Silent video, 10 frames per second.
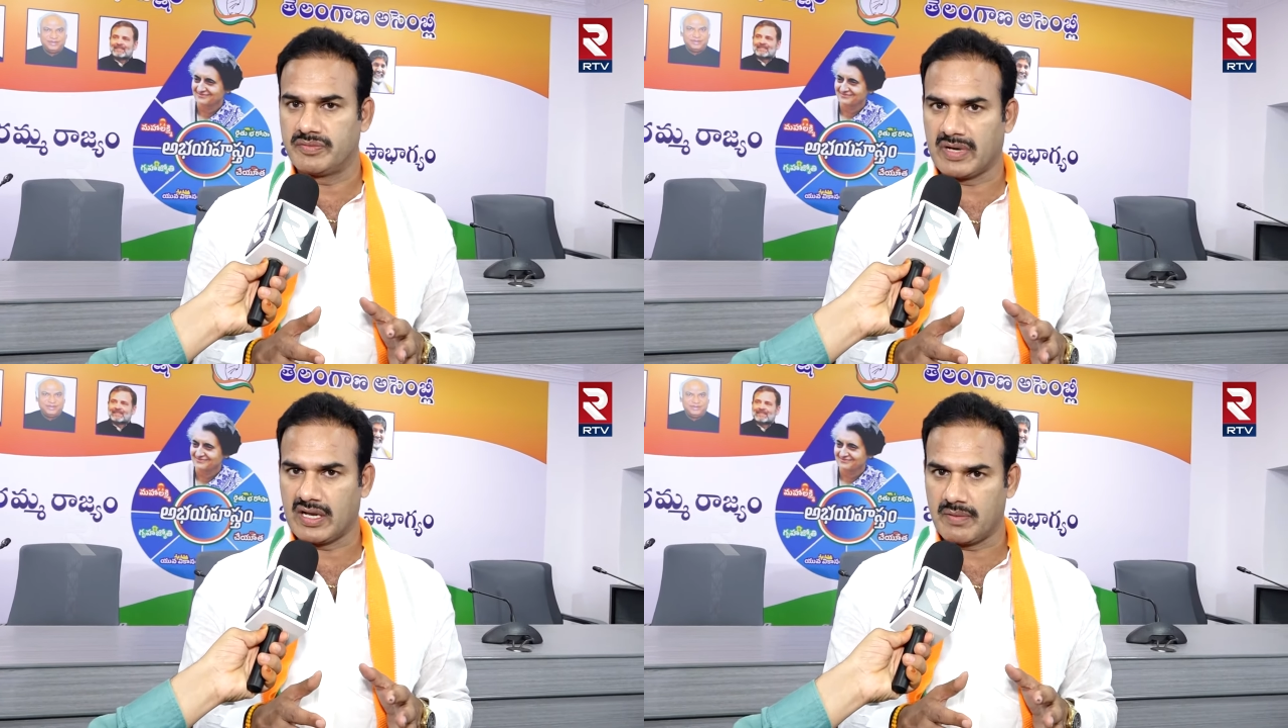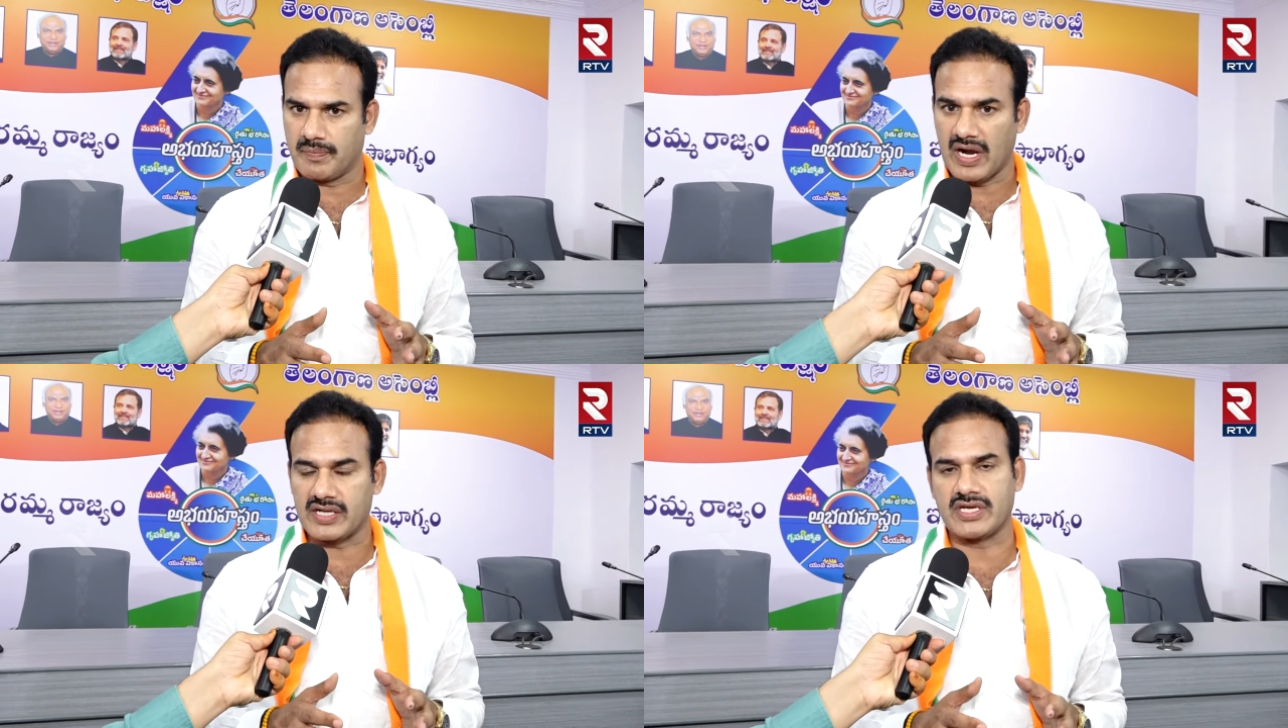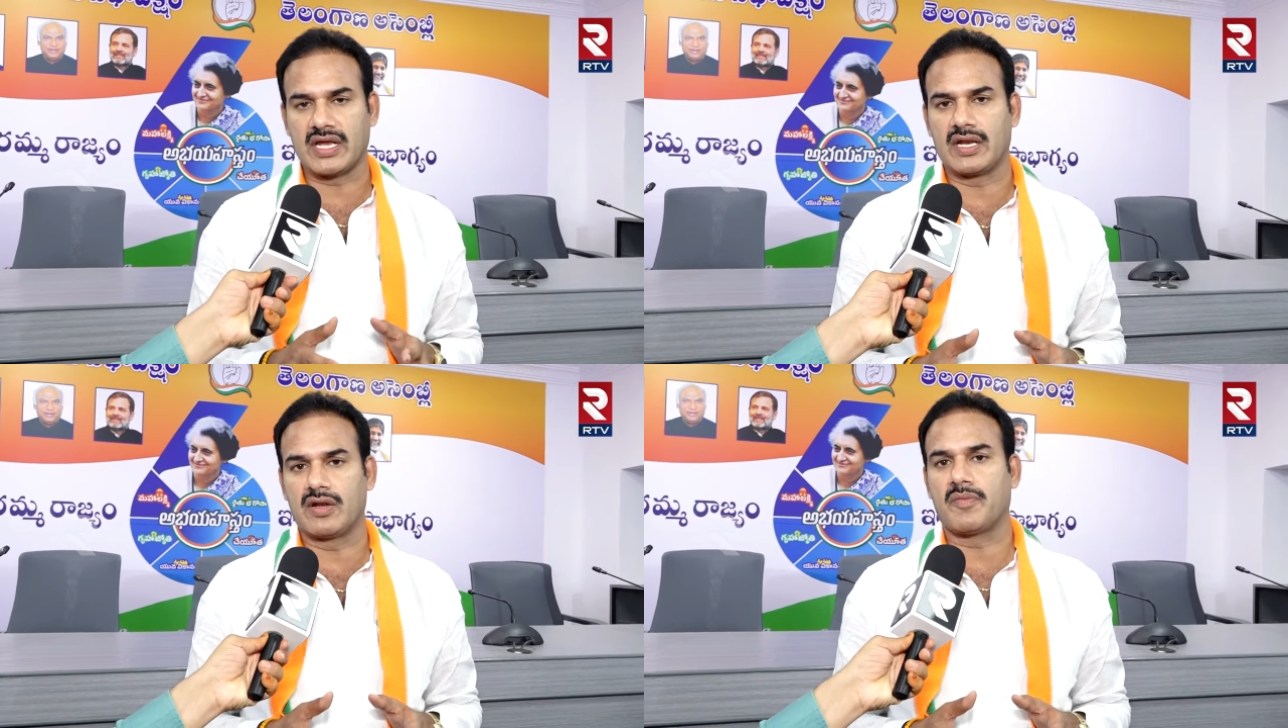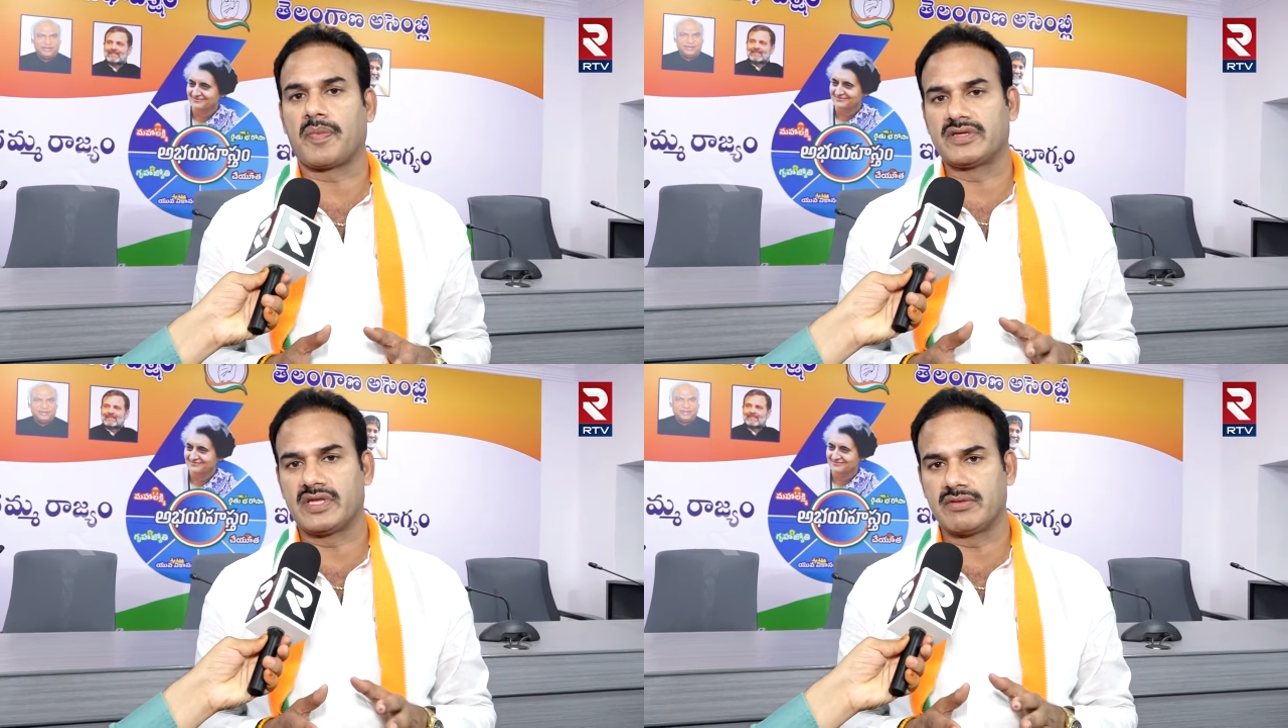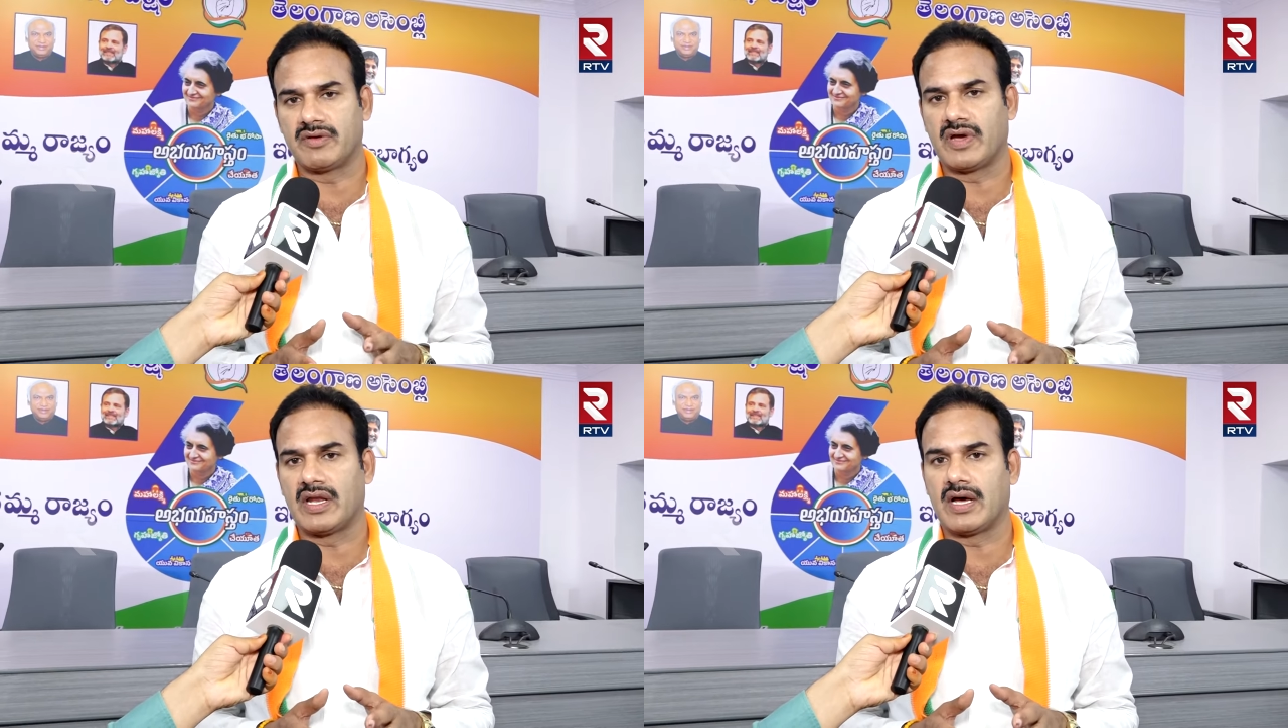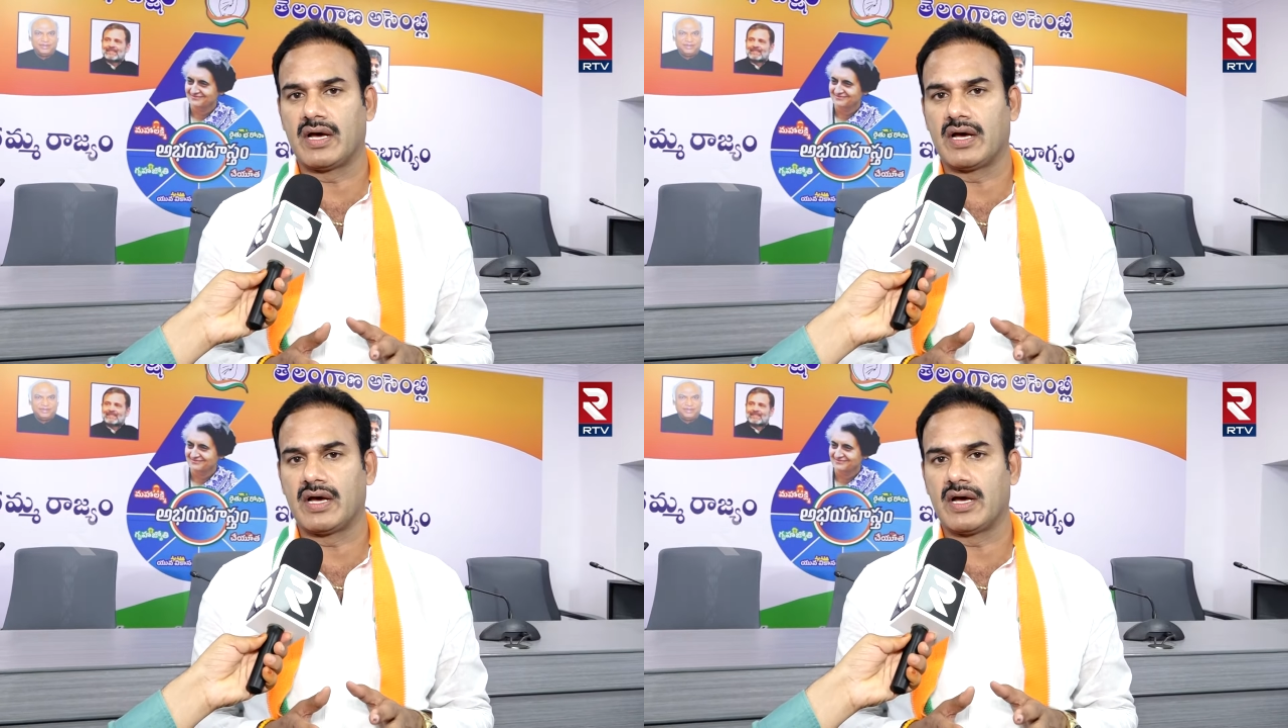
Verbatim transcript: మన పాఠశాలల్లో పద్దెనిమిది వేల